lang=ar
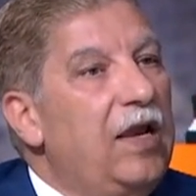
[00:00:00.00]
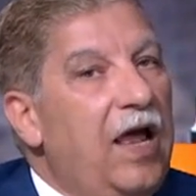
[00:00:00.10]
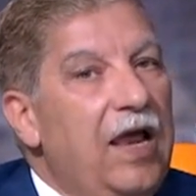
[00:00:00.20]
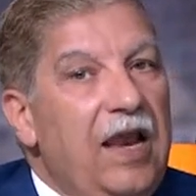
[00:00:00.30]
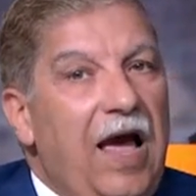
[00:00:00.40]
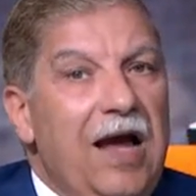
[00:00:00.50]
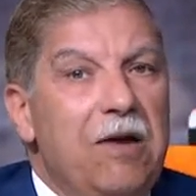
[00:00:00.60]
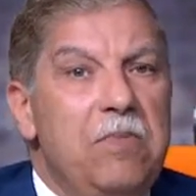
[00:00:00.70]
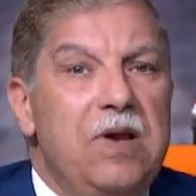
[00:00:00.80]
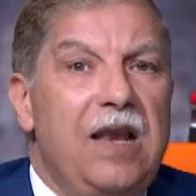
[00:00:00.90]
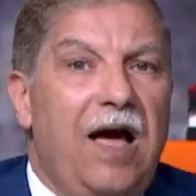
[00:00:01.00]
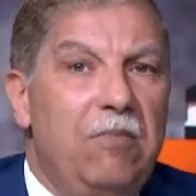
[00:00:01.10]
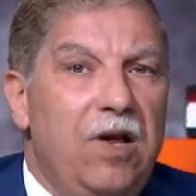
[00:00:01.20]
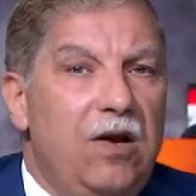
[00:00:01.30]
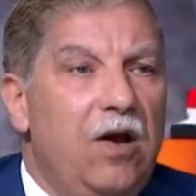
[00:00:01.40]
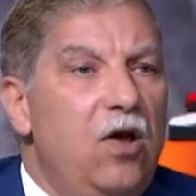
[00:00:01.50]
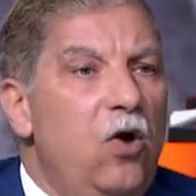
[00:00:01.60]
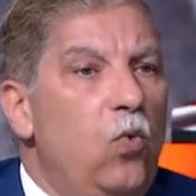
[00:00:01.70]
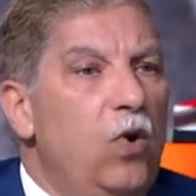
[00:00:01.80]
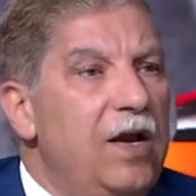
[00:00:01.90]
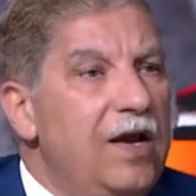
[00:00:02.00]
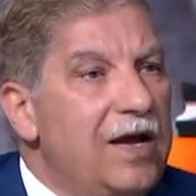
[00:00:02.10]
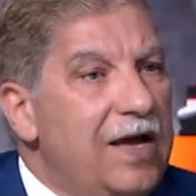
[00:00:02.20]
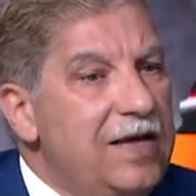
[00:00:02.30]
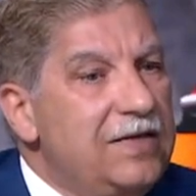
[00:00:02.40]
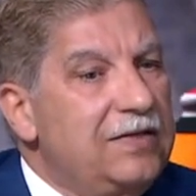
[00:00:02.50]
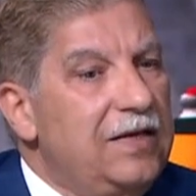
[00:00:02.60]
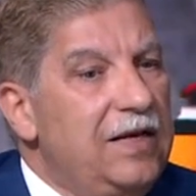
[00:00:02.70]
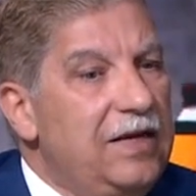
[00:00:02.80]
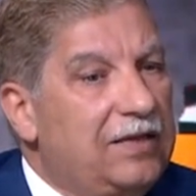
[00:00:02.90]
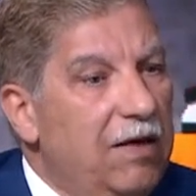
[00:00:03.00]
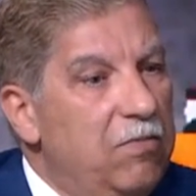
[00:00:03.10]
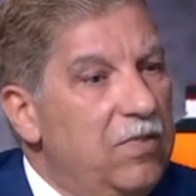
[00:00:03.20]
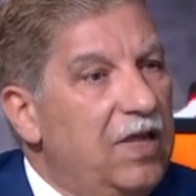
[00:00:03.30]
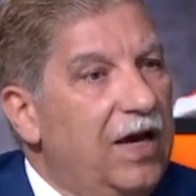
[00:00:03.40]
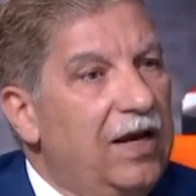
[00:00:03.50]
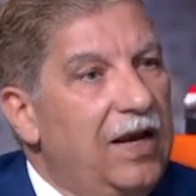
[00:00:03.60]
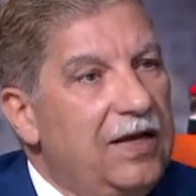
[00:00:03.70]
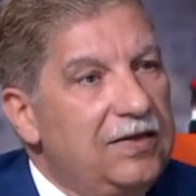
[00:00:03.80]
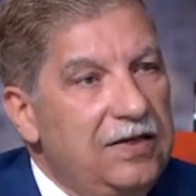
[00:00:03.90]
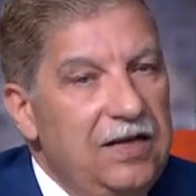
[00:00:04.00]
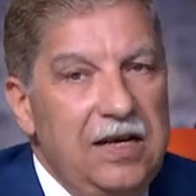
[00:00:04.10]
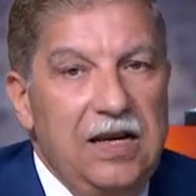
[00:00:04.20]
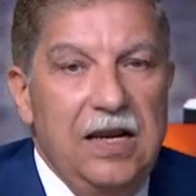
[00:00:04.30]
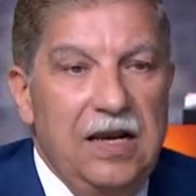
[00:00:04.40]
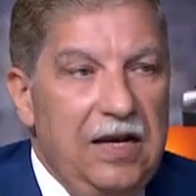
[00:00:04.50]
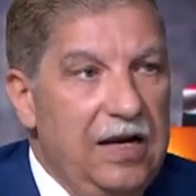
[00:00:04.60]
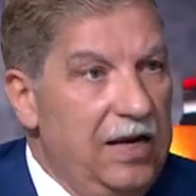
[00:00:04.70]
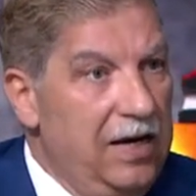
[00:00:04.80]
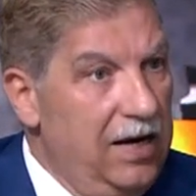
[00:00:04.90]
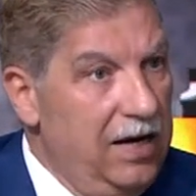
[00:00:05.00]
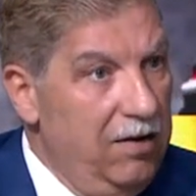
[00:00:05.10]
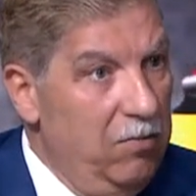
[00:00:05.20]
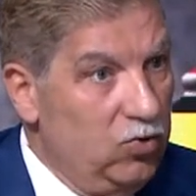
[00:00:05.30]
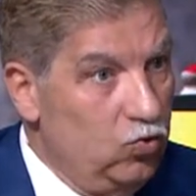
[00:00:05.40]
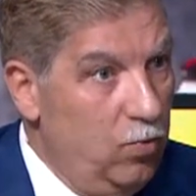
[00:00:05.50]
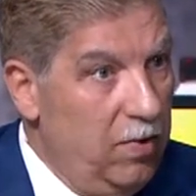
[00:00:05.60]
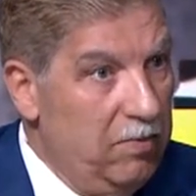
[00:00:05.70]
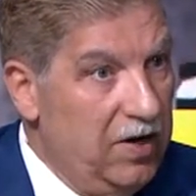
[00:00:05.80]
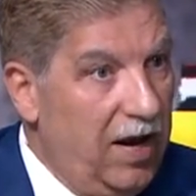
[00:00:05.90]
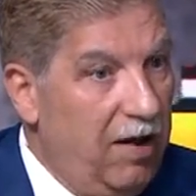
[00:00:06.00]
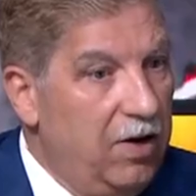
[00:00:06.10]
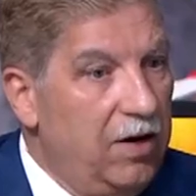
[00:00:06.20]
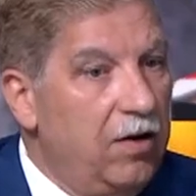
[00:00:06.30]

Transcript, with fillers: الحجم العمل والانجاز اللي تم داخل هذه المنظومه من العمل